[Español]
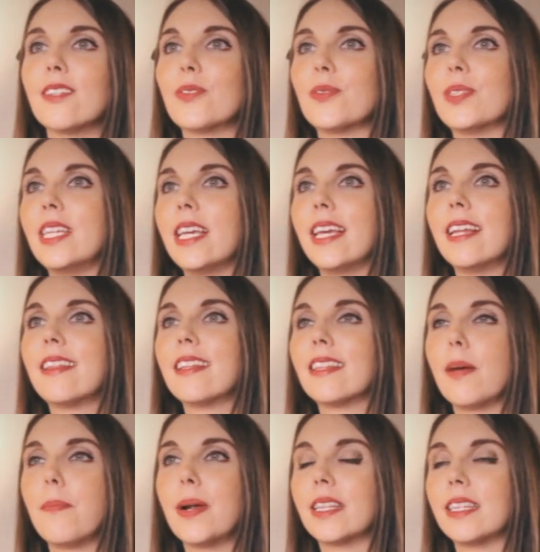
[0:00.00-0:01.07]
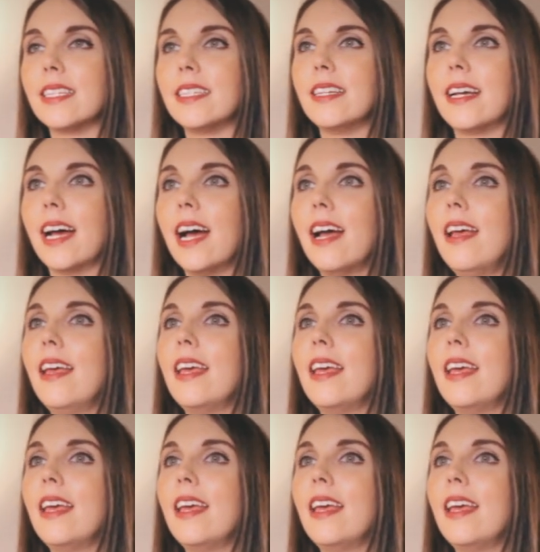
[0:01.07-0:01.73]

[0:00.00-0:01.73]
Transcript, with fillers: su siguiente etapa artística